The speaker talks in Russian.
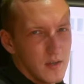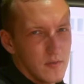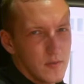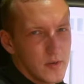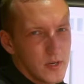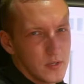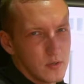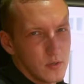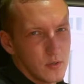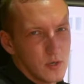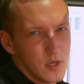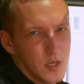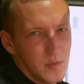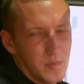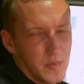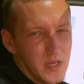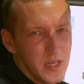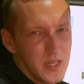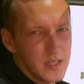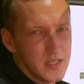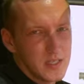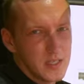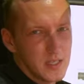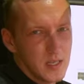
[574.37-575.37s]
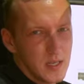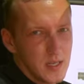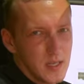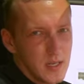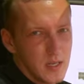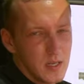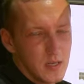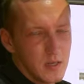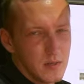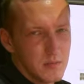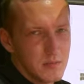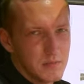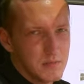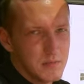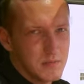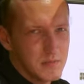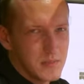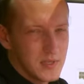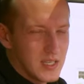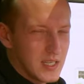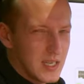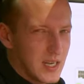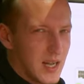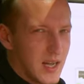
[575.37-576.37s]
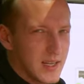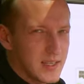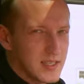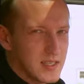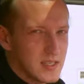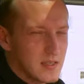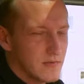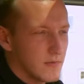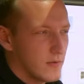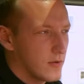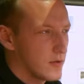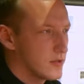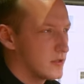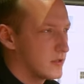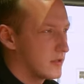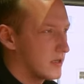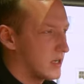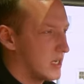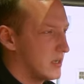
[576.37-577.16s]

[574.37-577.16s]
в которых имеется грязный воздух,